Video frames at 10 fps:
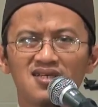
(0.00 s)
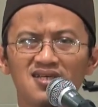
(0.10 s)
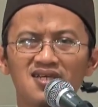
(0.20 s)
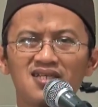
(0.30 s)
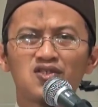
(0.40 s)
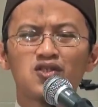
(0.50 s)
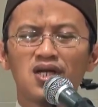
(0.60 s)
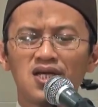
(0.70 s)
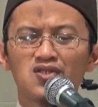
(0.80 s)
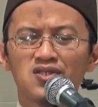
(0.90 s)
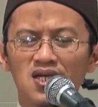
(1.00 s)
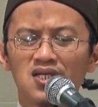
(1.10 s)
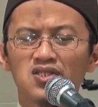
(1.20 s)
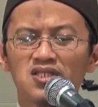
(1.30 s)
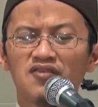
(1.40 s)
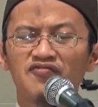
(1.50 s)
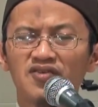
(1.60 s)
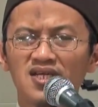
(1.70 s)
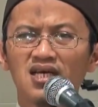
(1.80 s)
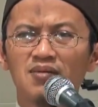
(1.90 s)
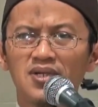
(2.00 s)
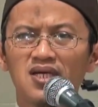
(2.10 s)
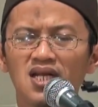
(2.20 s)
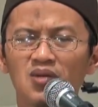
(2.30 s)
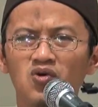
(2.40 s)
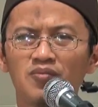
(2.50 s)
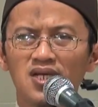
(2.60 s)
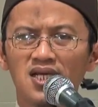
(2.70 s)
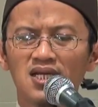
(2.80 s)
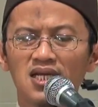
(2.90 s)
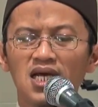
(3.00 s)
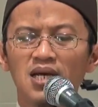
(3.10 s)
Ini jelas-jelas tafriq bainal mu'minin